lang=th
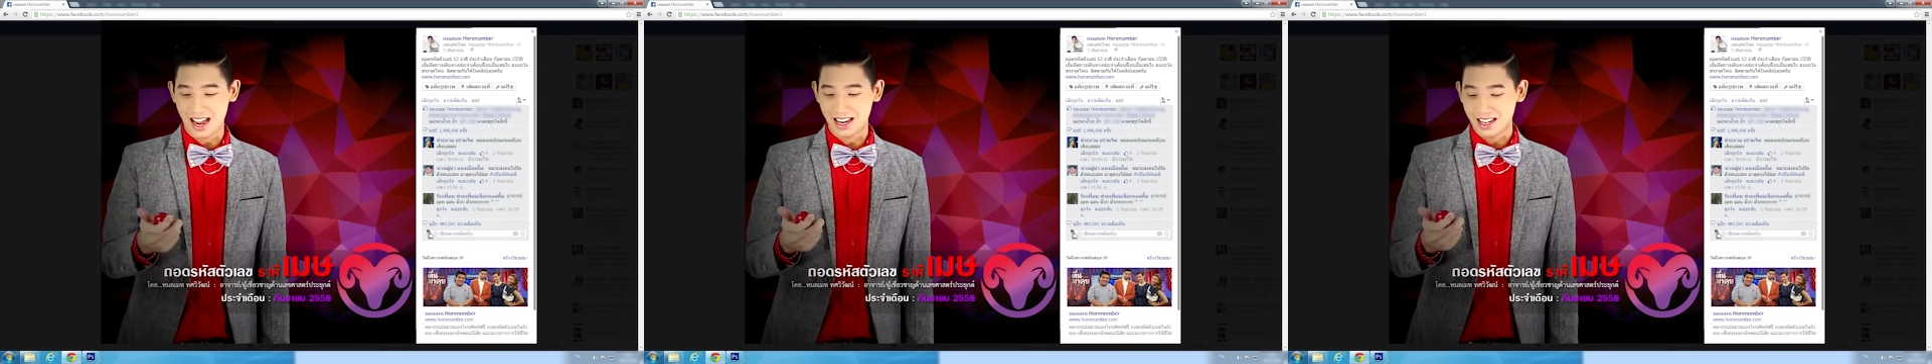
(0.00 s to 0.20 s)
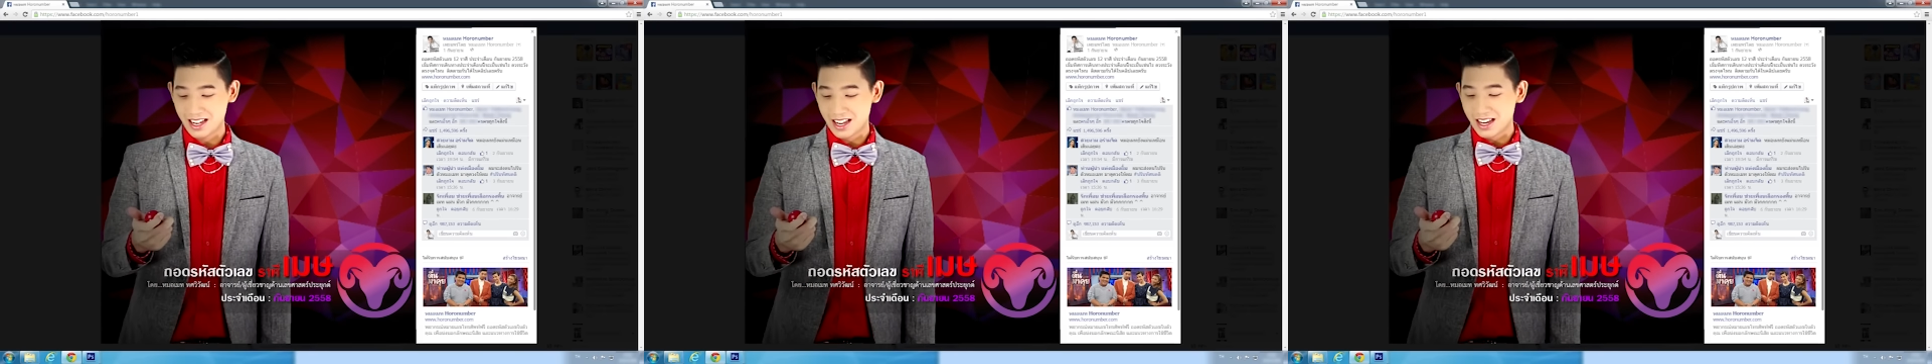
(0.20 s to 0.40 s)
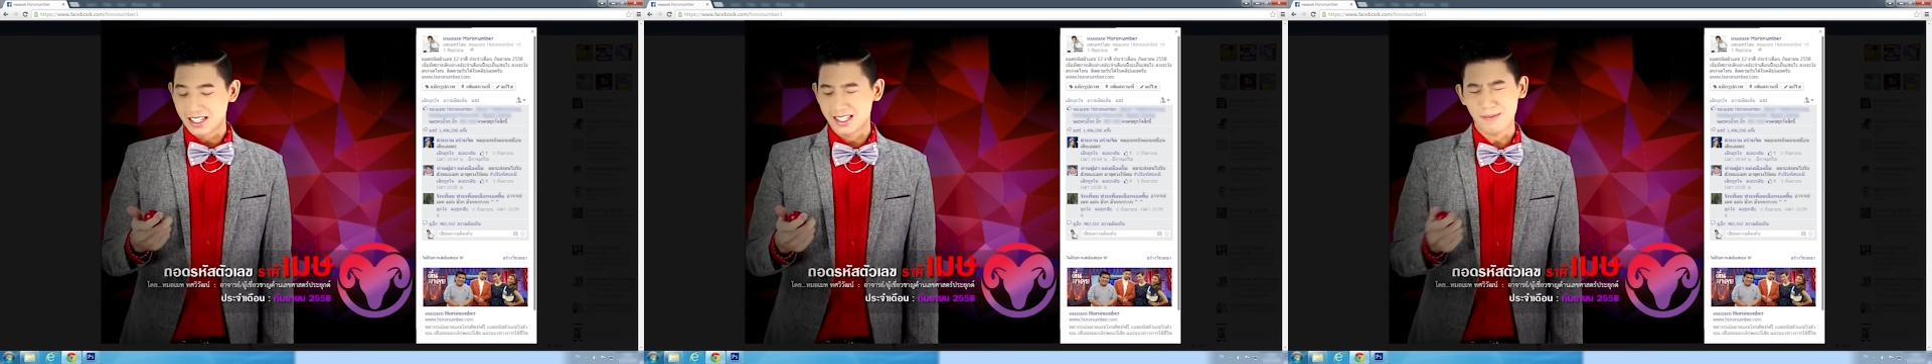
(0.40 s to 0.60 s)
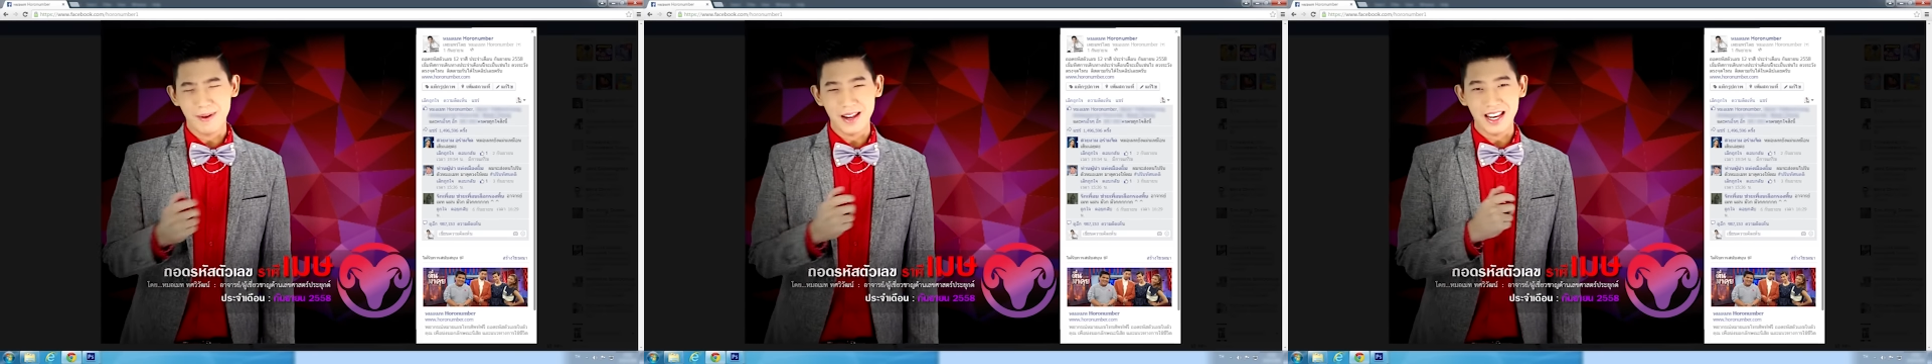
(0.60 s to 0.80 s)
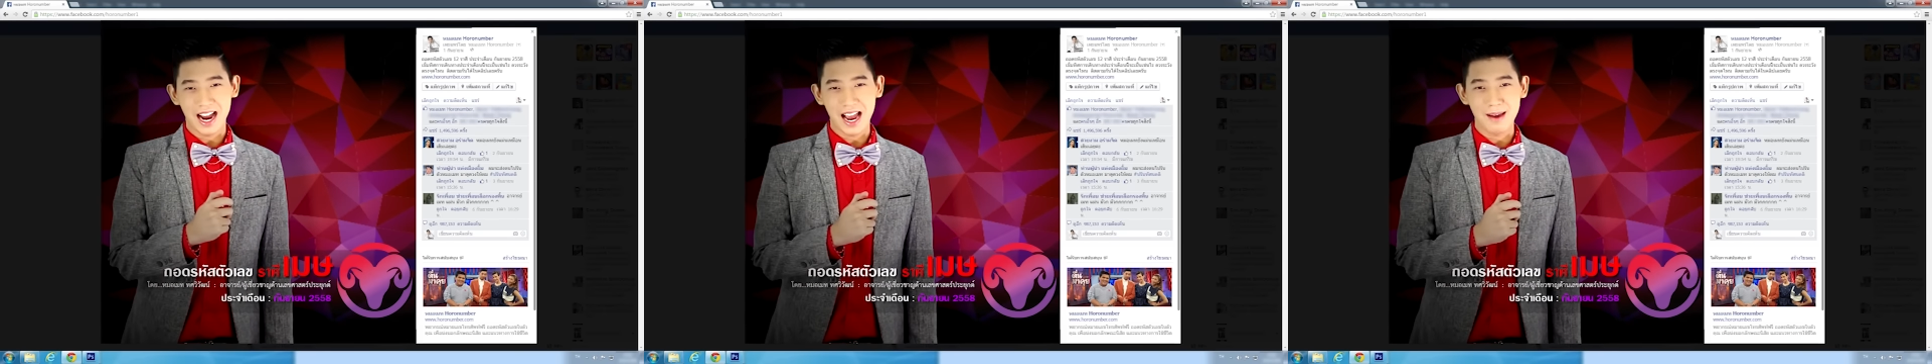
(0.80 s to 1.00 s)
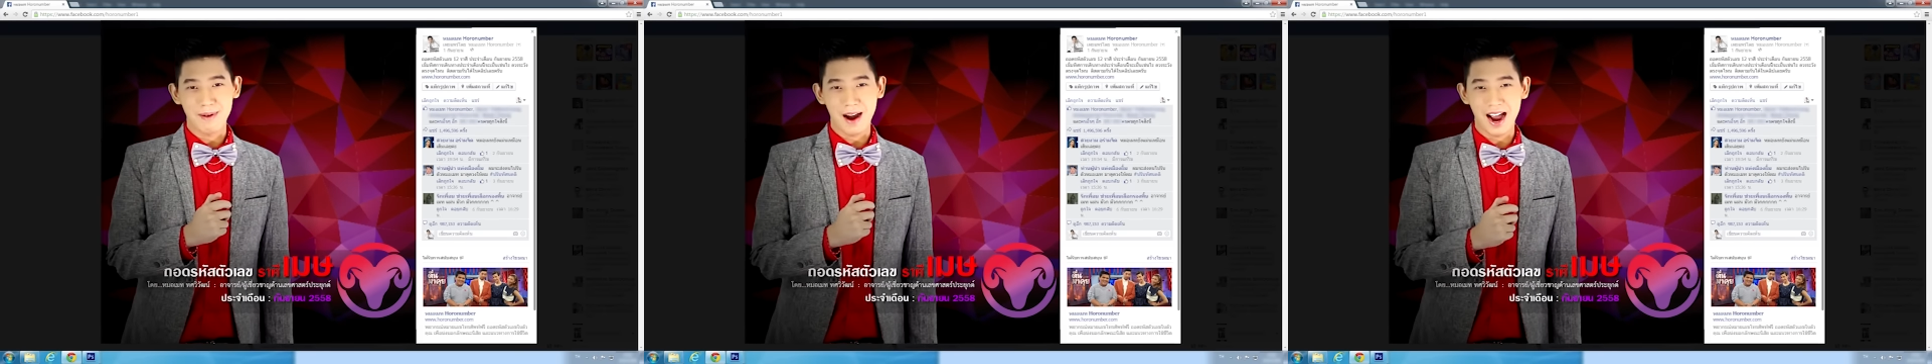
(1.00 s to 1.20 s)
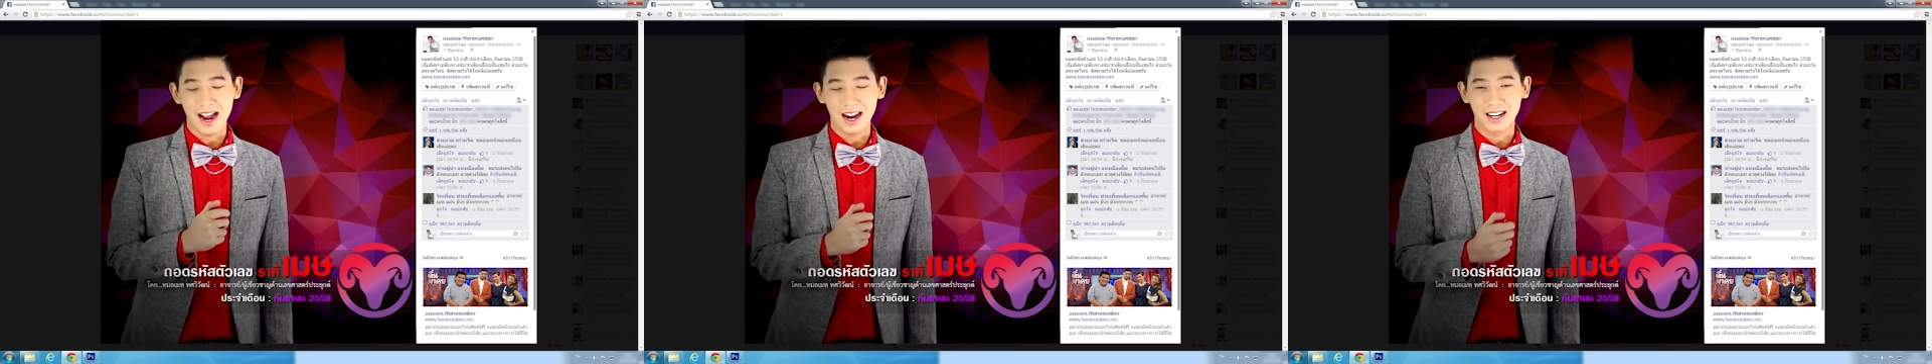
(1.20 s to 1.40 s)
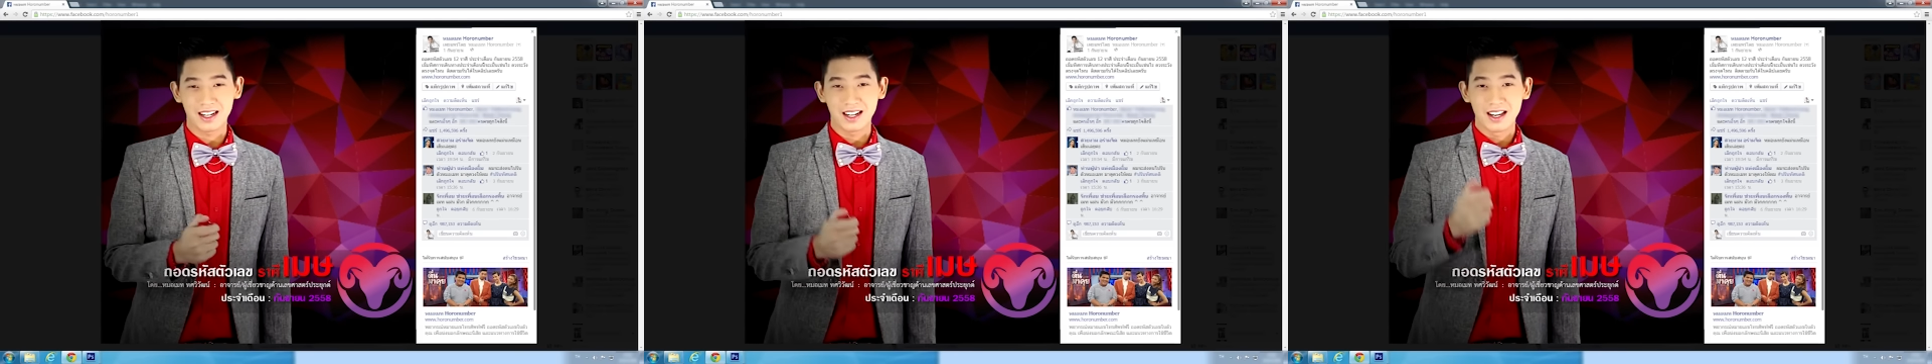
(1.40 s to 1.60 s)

ล่ะ จะเป็นยังไงบ้าง